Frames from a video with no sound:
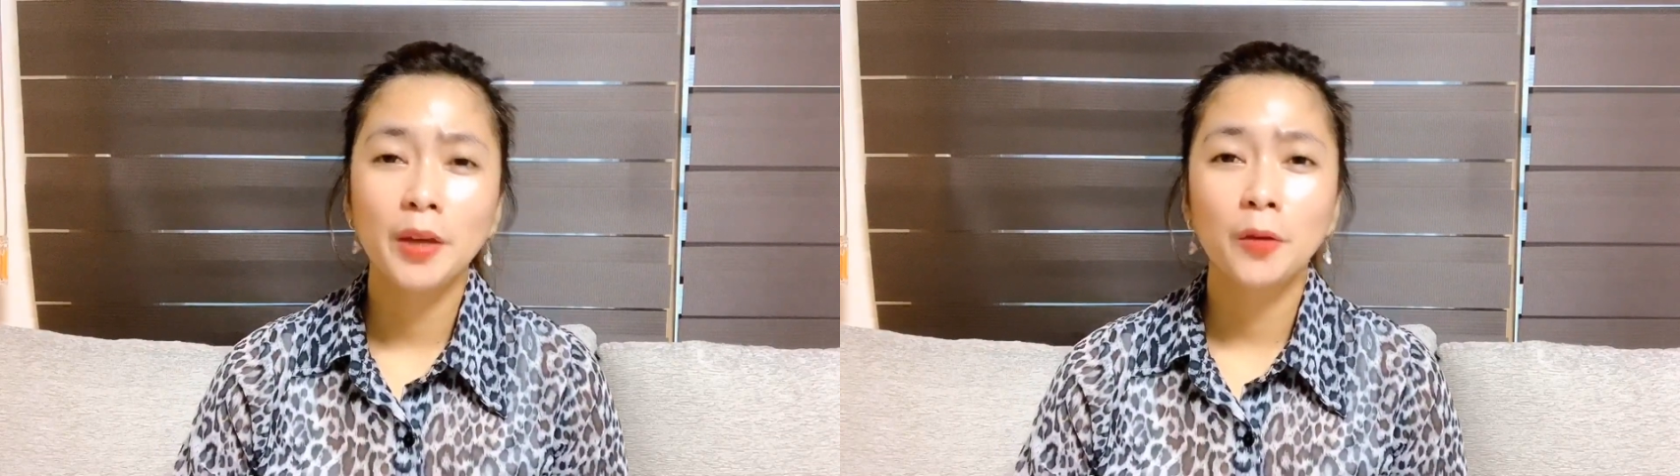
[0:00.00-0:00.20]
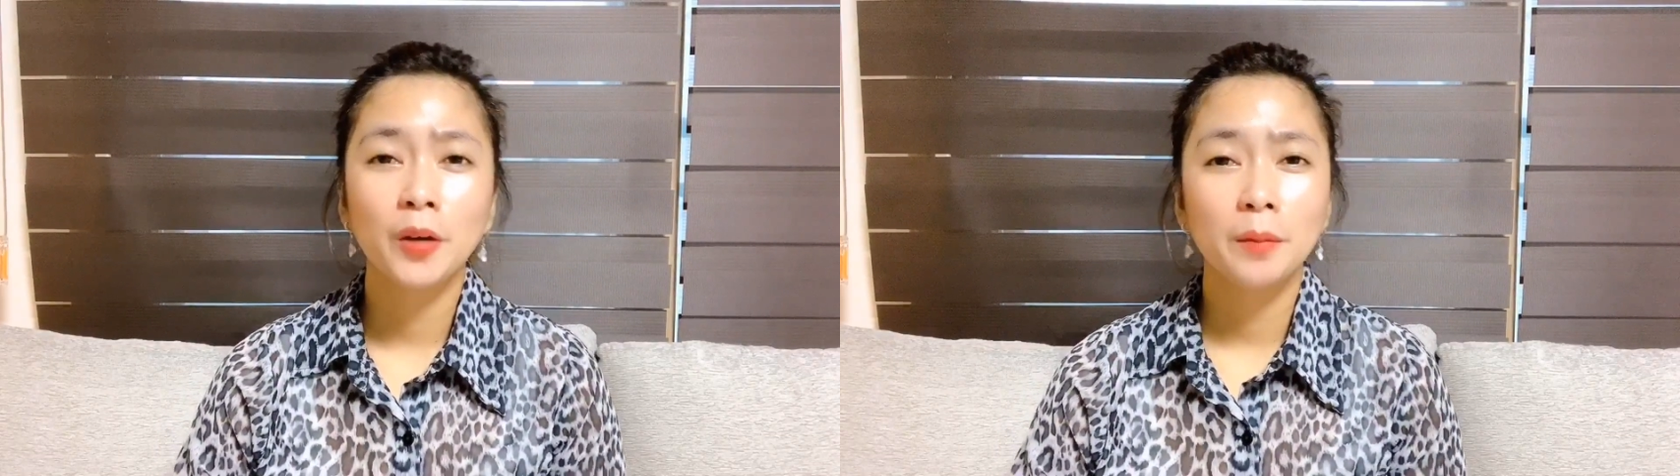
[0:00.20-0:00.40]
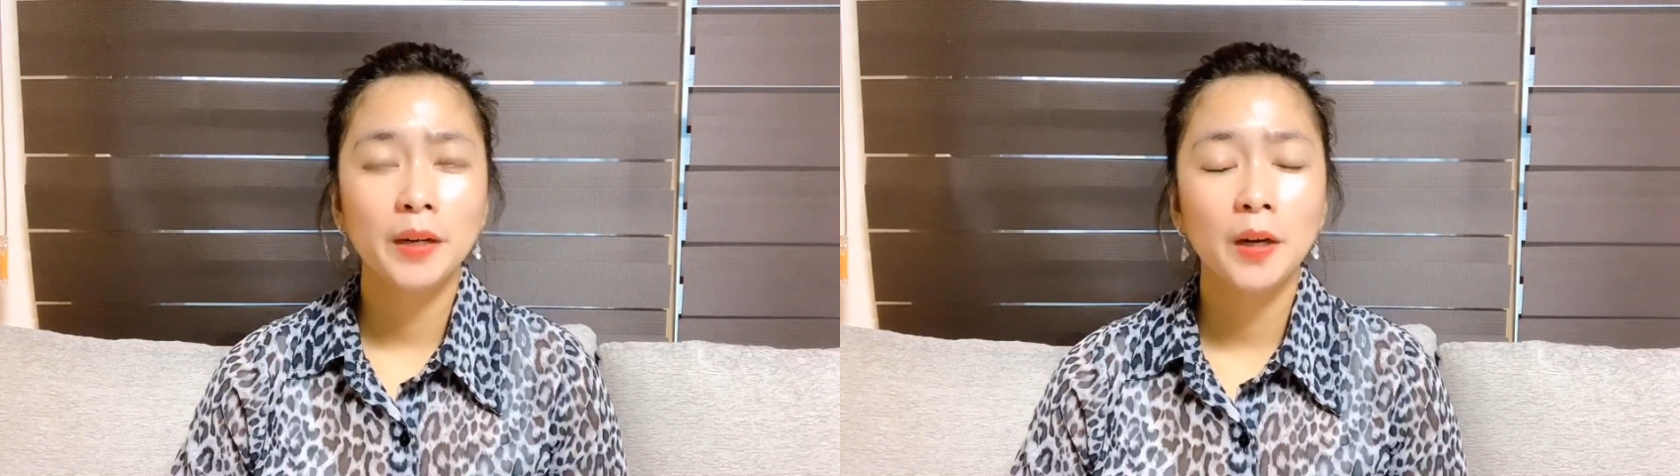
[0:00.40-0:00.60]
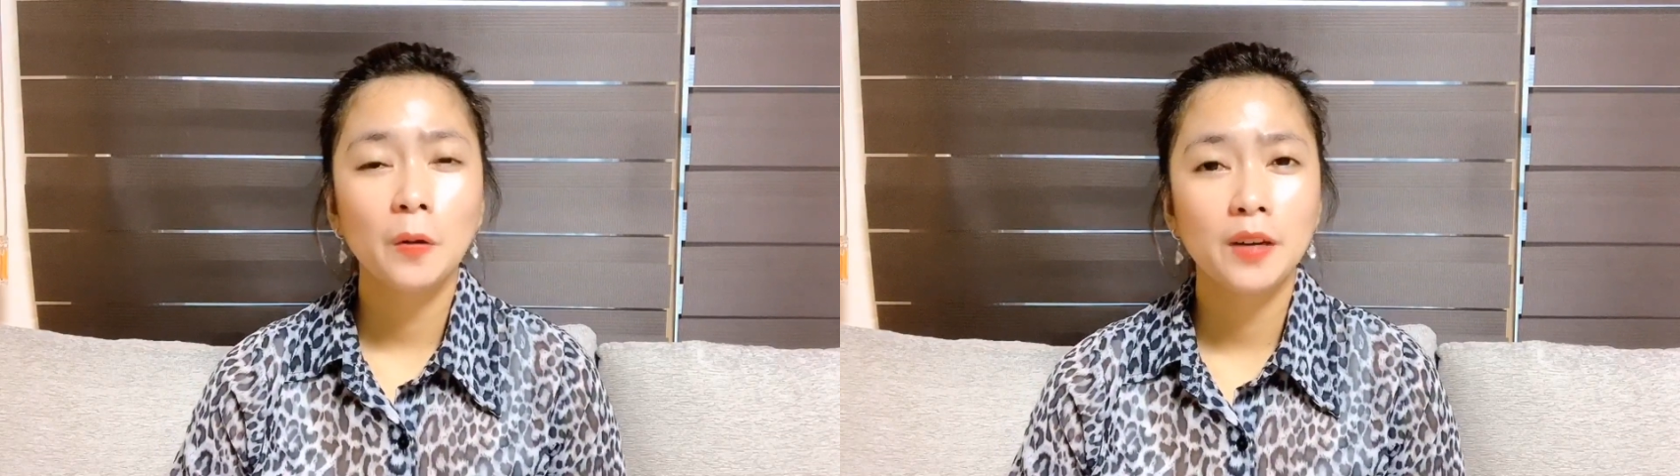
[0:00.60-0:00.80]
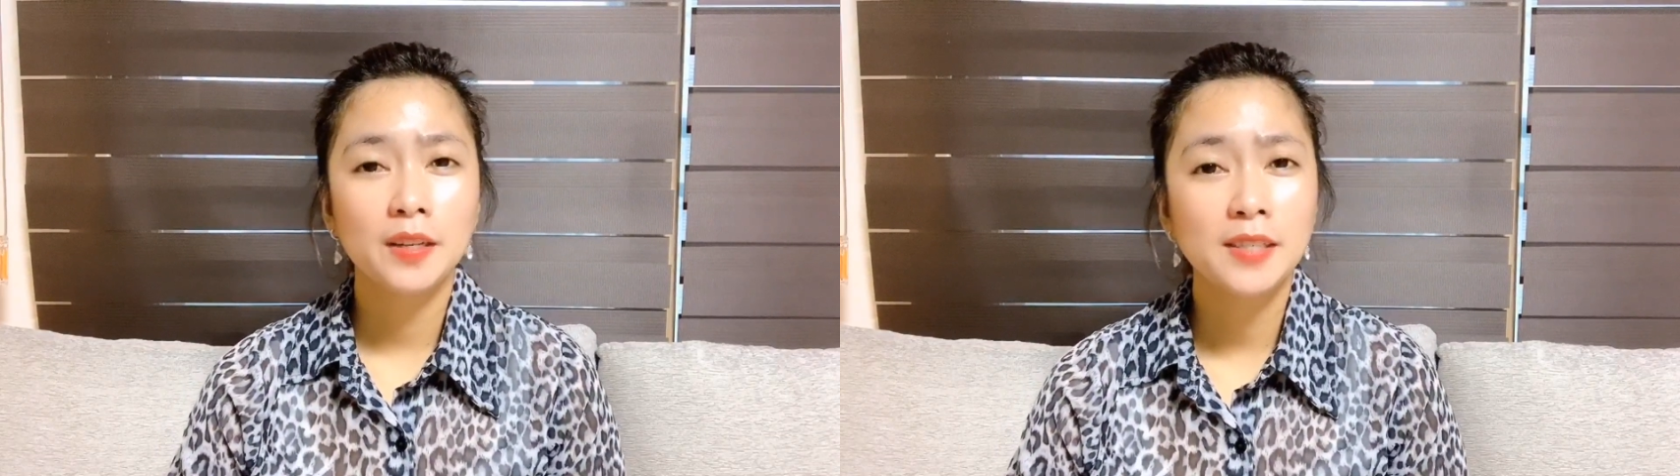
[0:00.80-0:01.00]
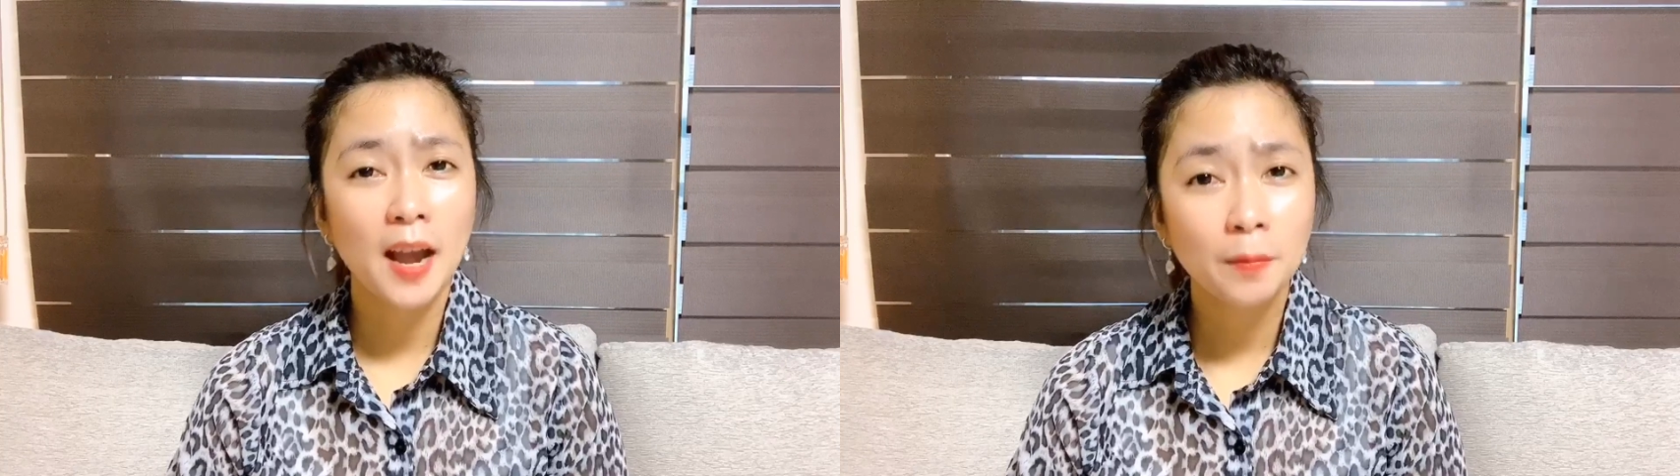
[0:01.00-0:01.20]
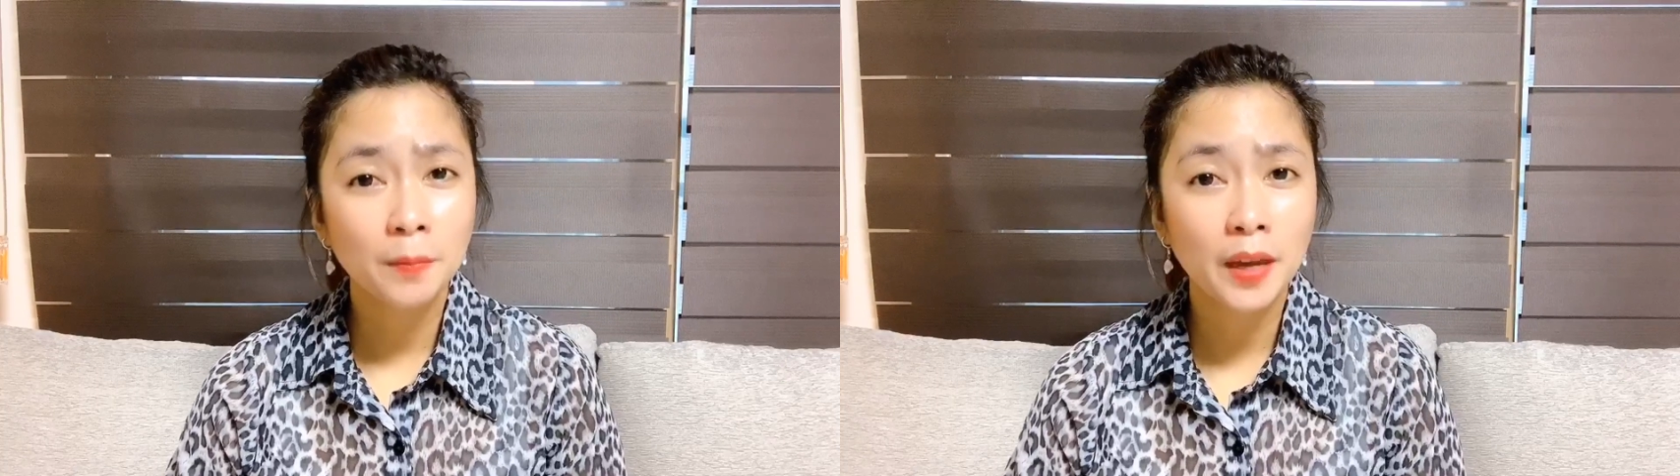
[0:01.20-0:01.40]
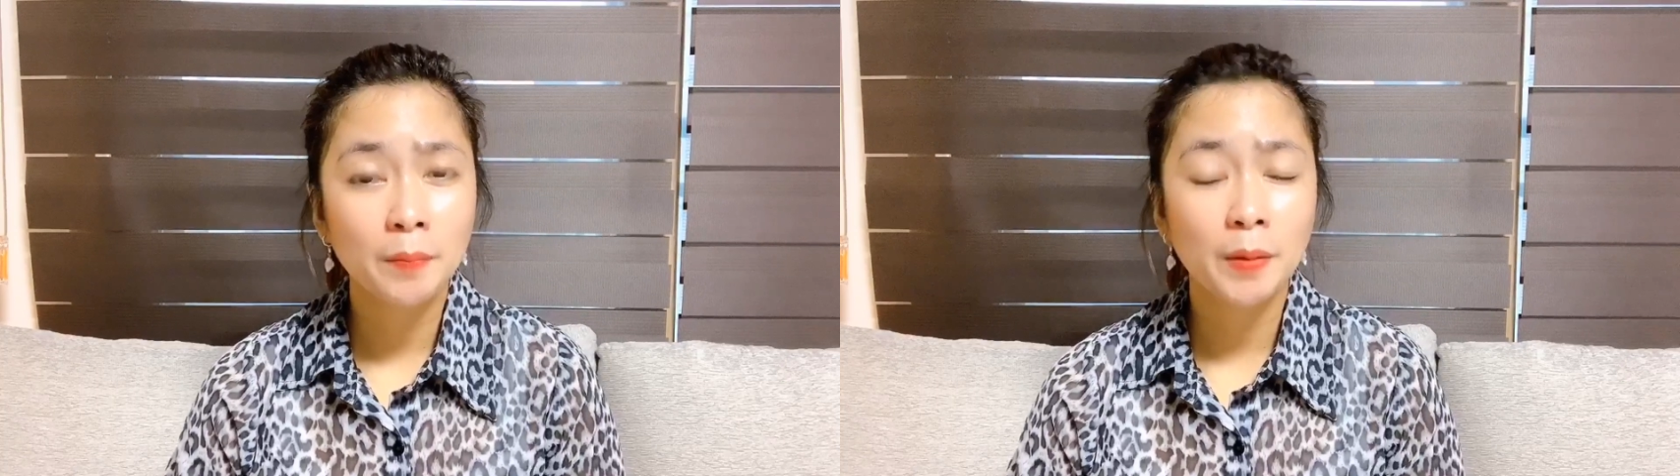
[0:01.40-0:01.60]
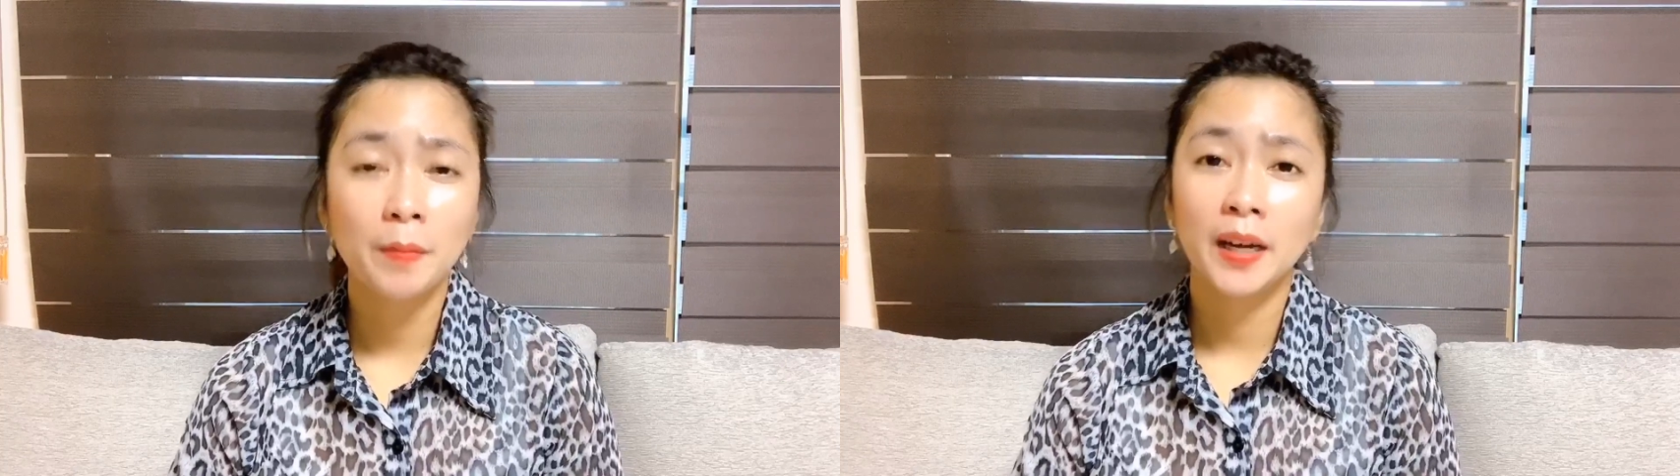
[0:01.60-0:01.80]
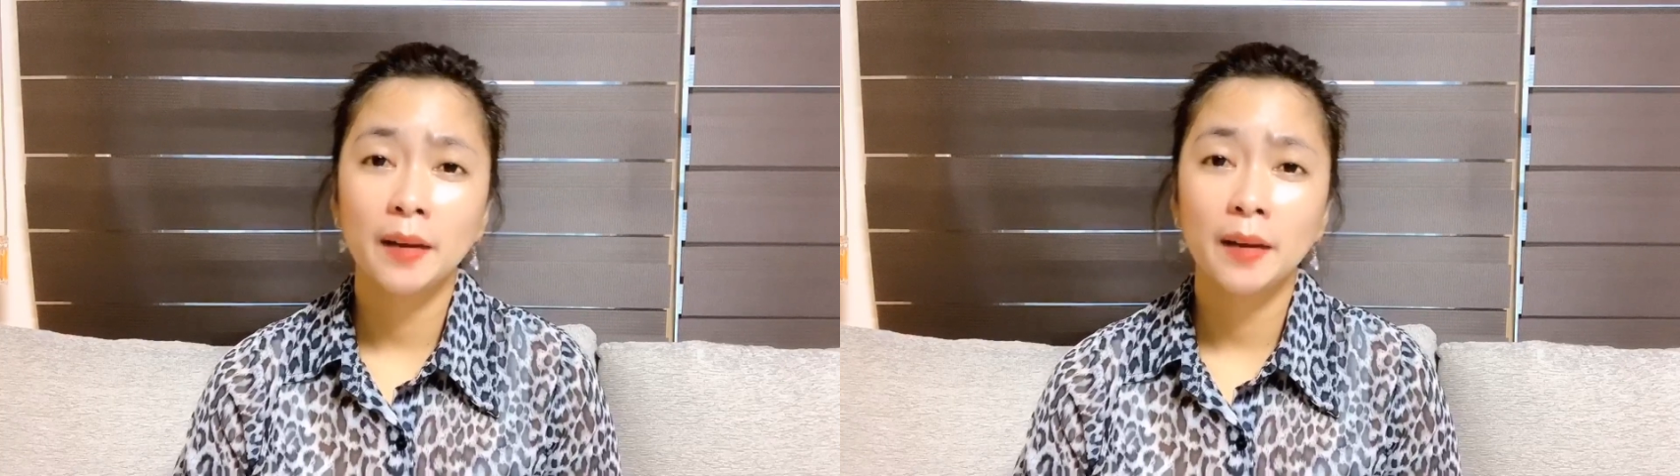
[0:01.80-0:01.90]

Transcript: kulang man akong nasabi, may, mag,